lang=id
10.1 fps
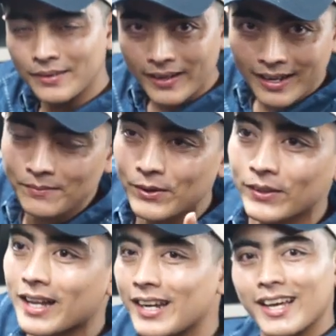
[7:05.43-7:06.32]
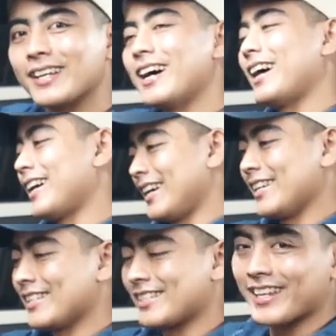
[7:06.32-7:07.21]
di mana menurut kalian
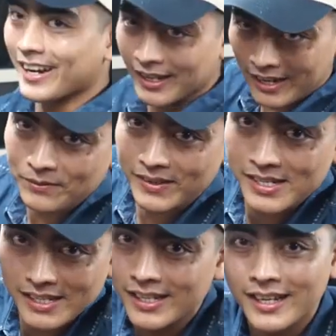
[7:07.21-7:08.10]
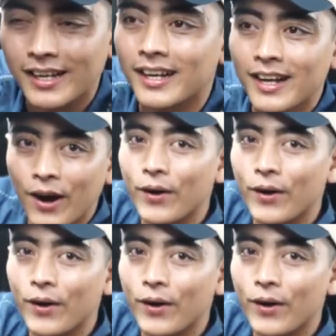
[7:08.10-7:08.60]
guys. Keren kan pastinya.